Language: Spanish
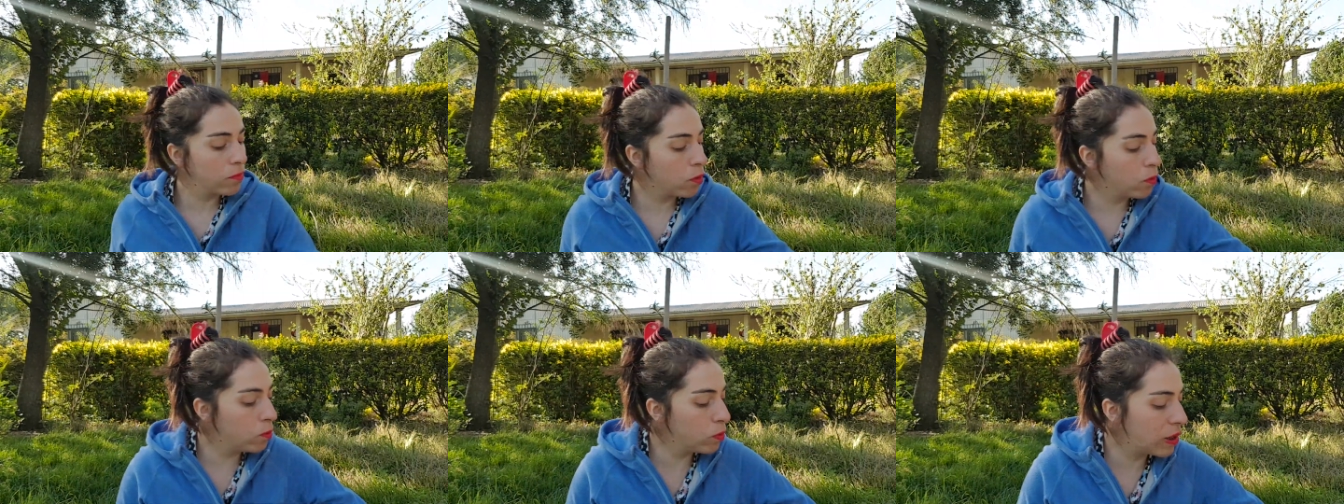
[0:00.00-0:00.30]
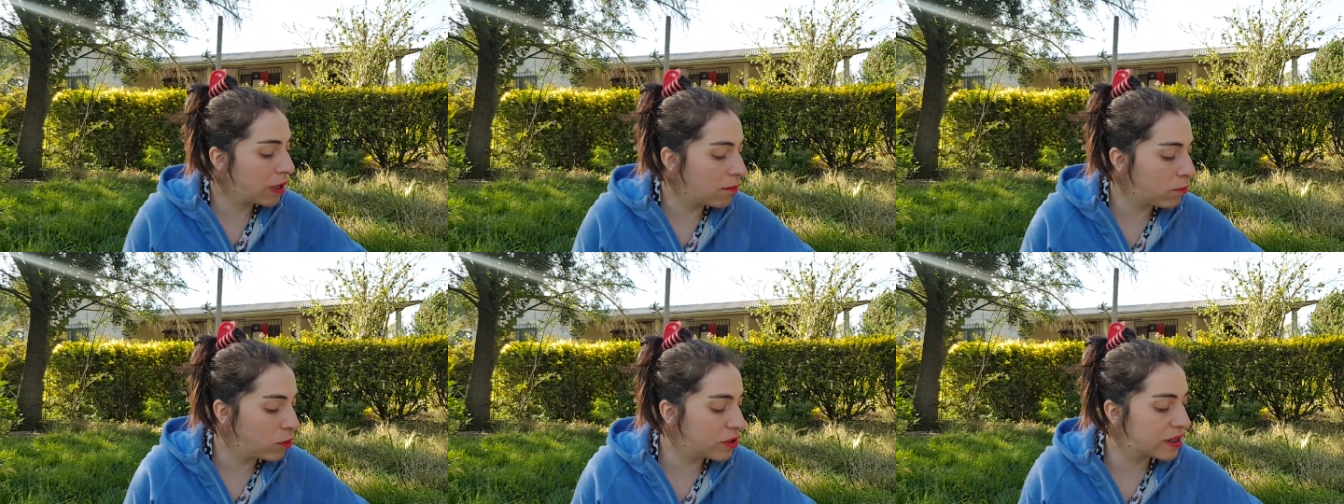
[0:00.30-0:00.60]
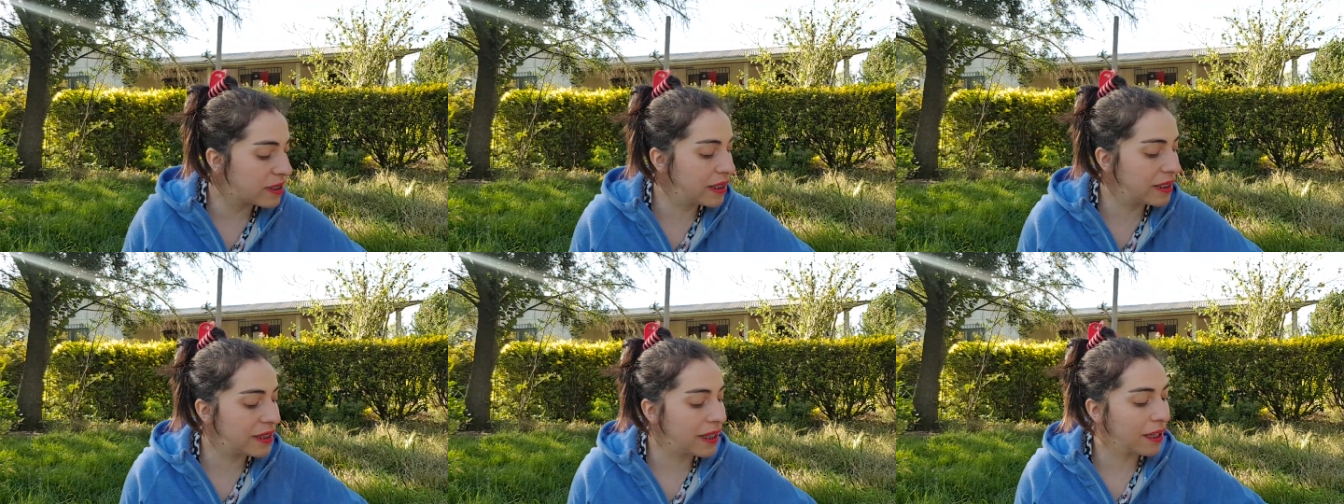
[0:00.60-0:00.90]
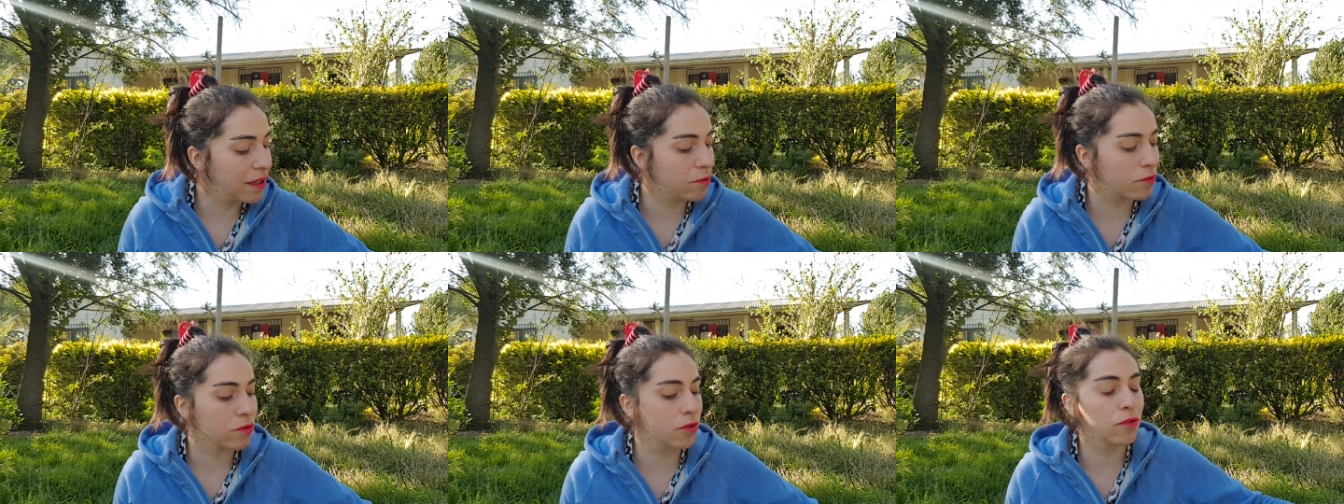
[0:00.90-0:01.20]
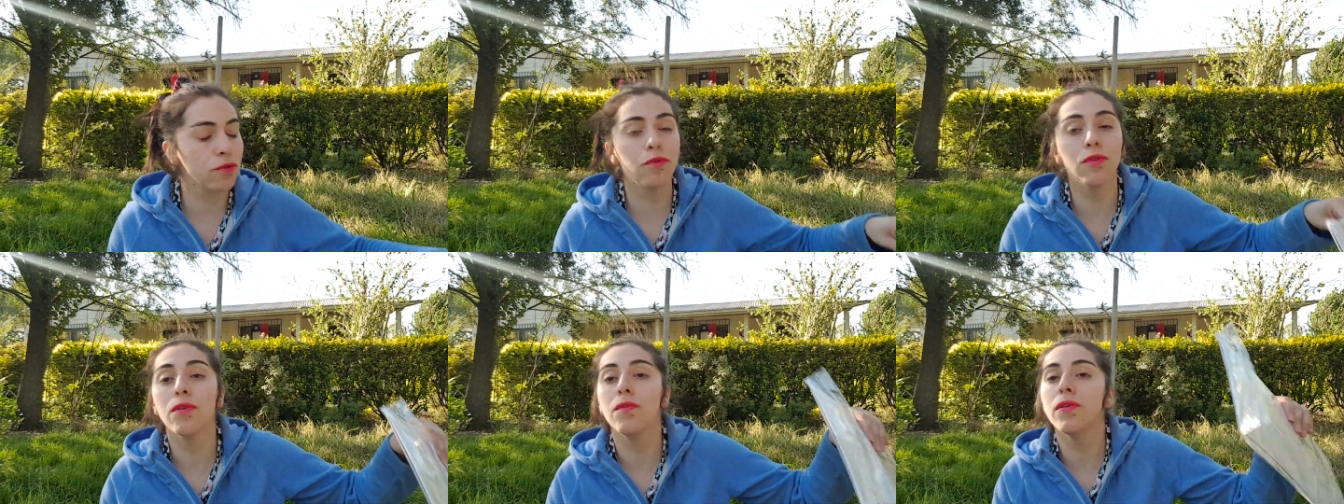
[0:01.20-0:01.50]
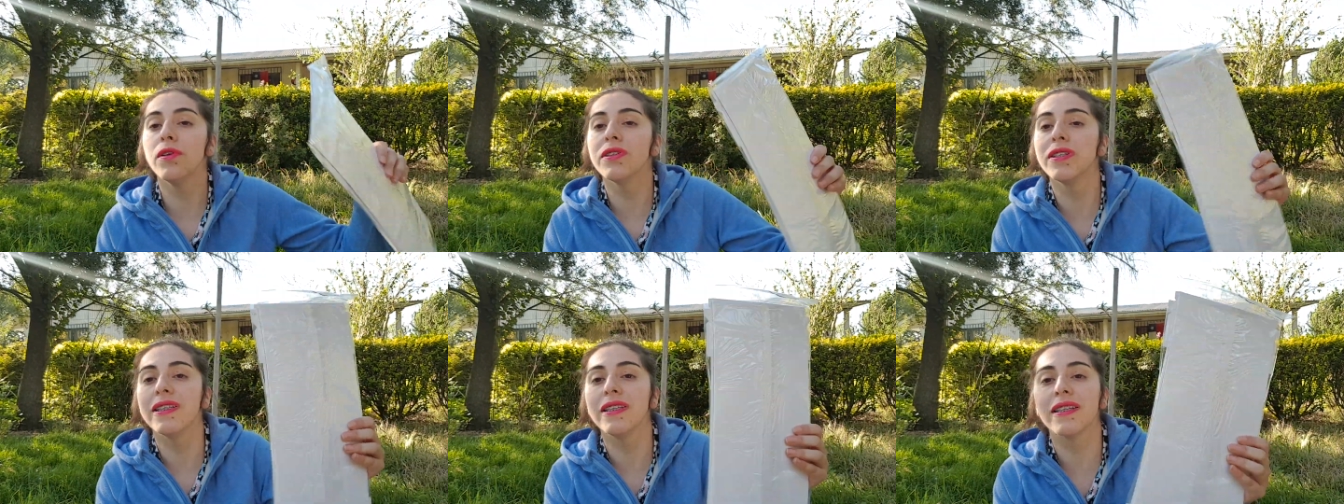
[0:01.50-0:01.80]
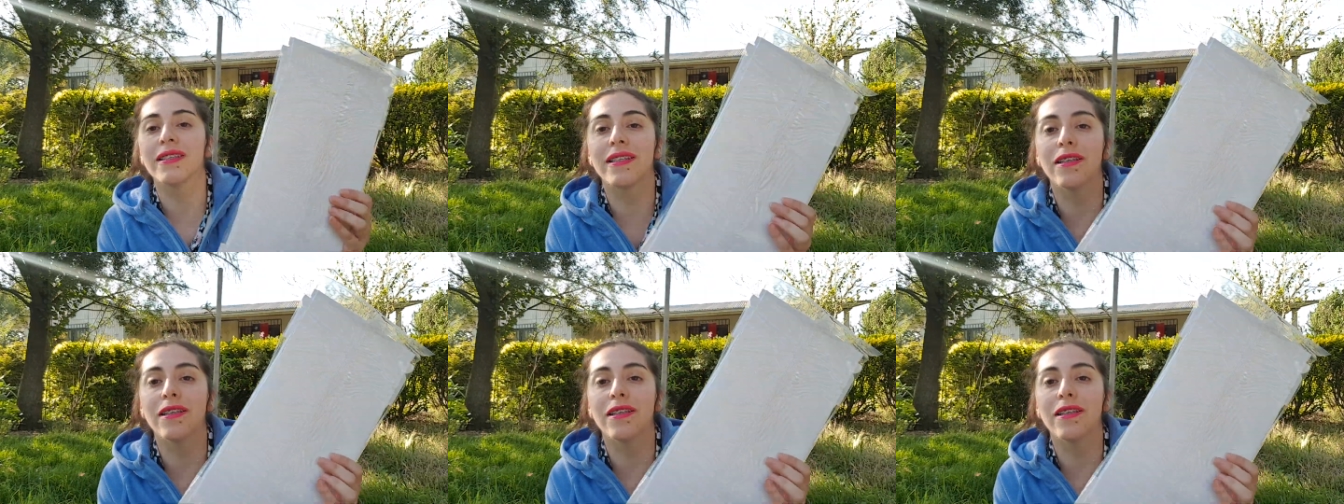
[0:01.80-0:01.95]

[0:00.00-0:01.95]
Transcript: una bolsita, no bolsita,